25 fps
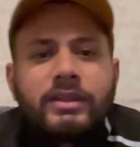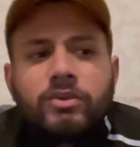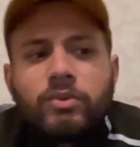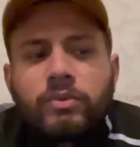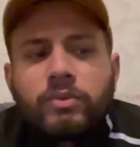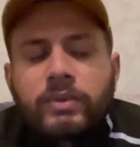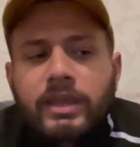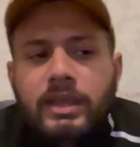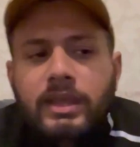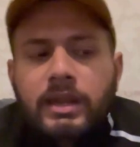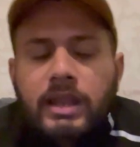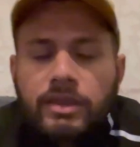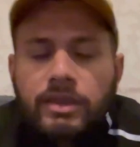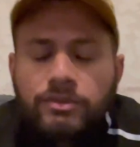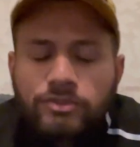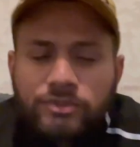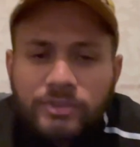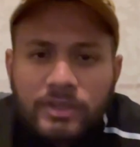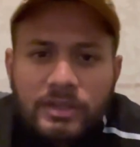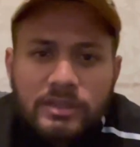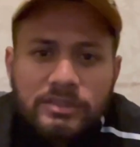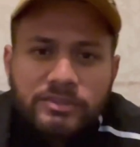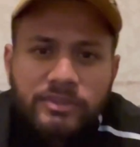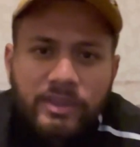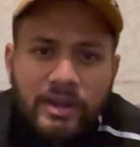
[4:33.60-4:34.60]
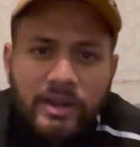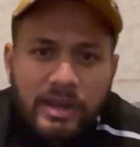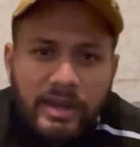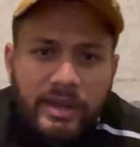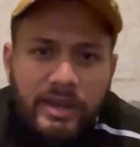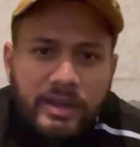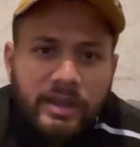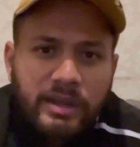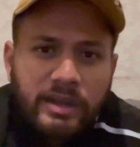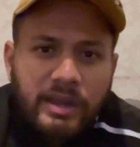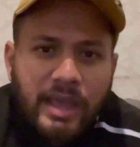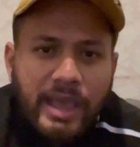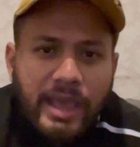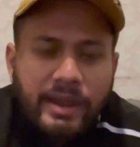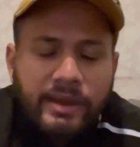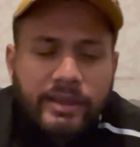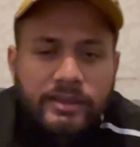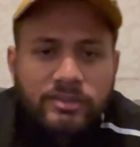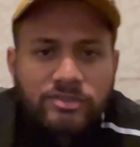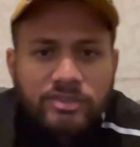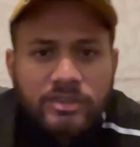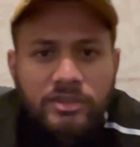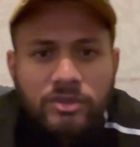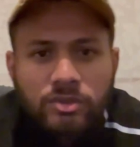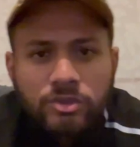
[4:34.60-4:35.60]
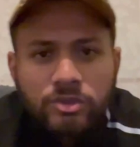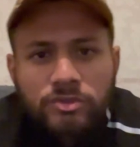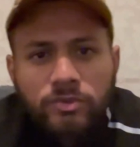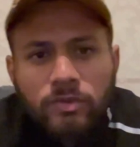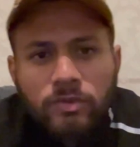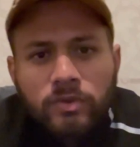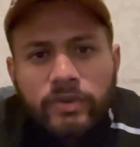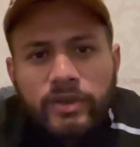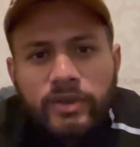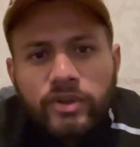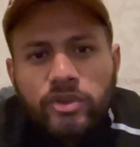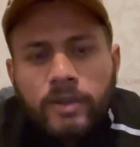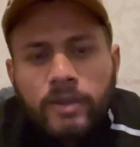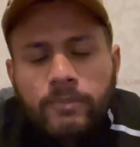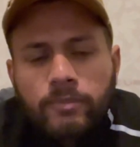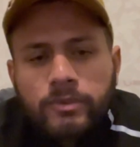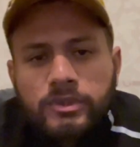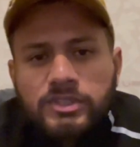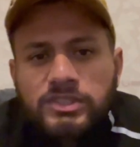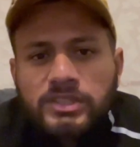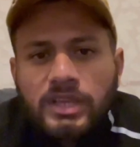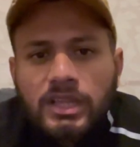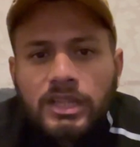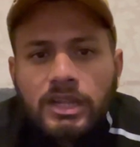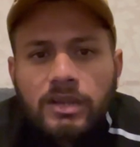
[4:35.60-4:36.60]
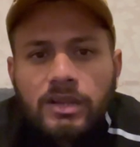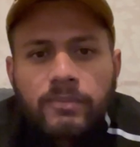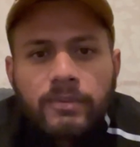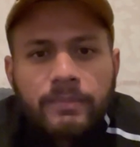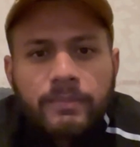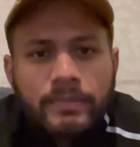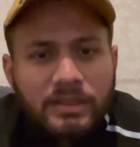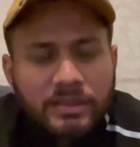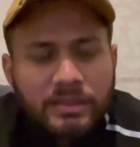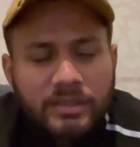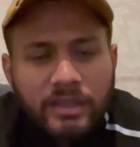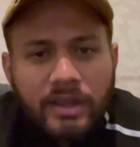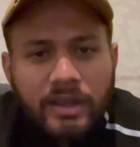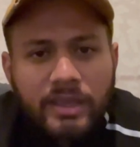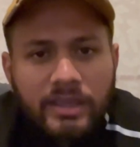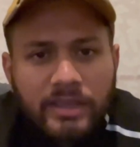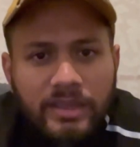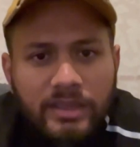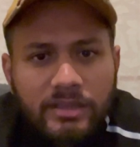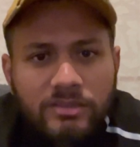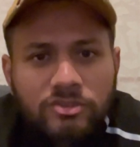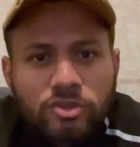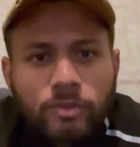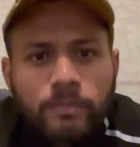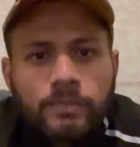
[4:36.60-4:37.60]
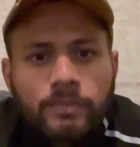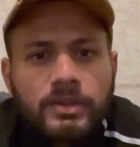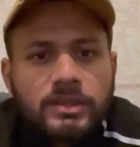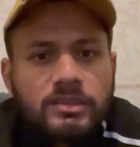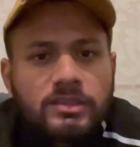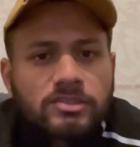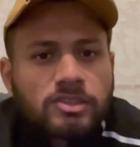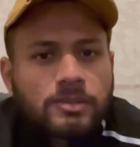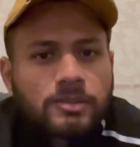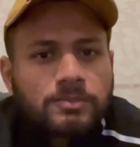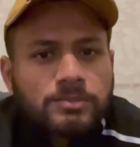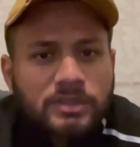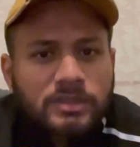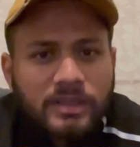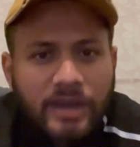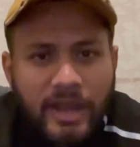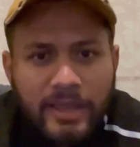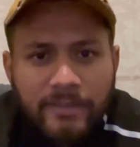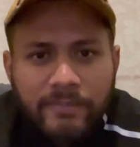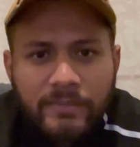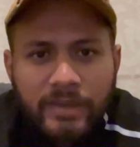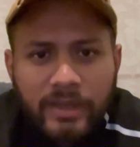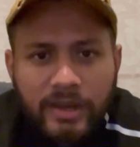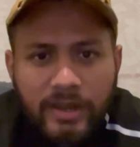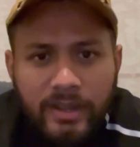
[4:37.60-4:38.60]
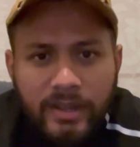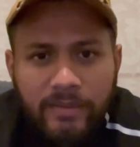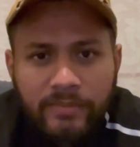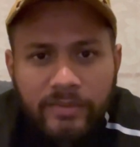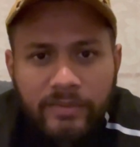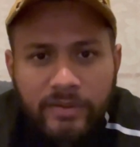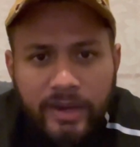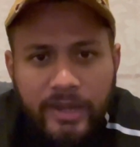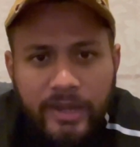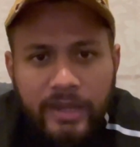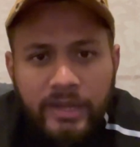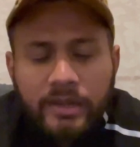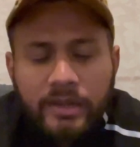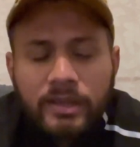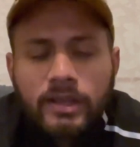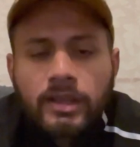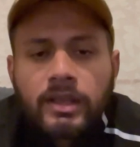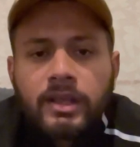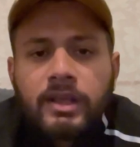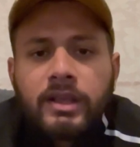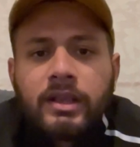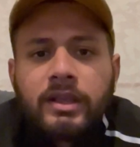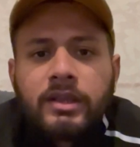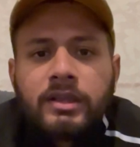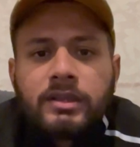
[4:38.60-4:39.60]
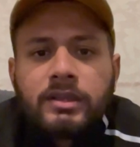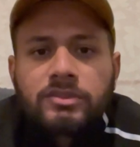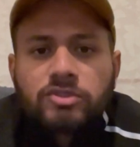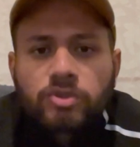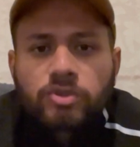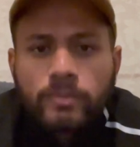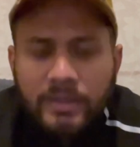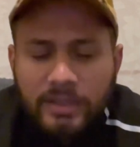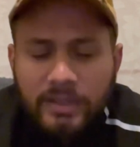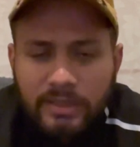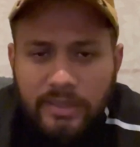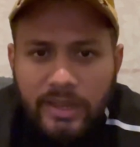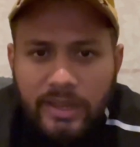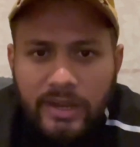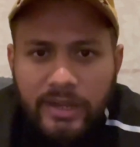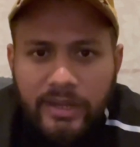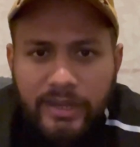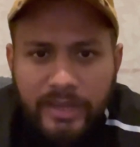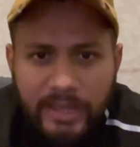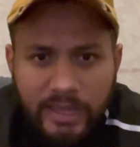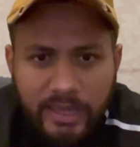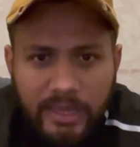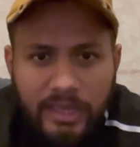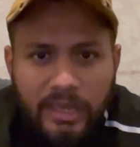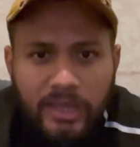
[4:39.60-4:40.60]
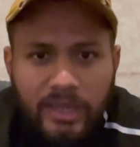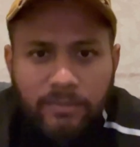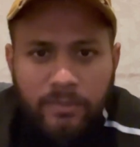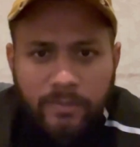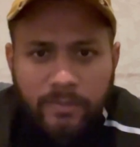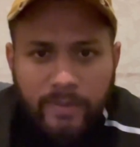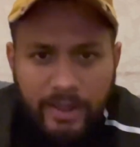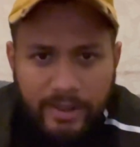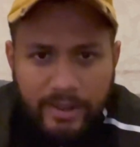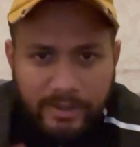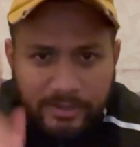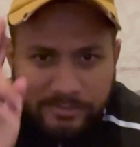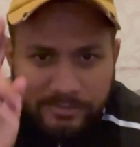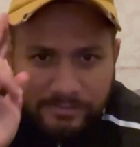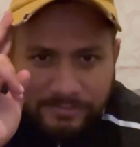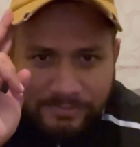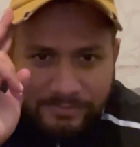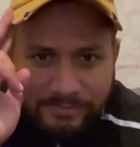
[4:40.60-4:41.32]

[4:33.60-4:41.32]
यूके लाइफस्टाइल से रिलेटेड एंड ऐसी यूजफुल वीडियो आपको इस चैनल पे मिलती रहेंगी सो प्लीज़ सब्सक्राइब करें राइट right? सो so, मिलते हैं टेक केयर बाय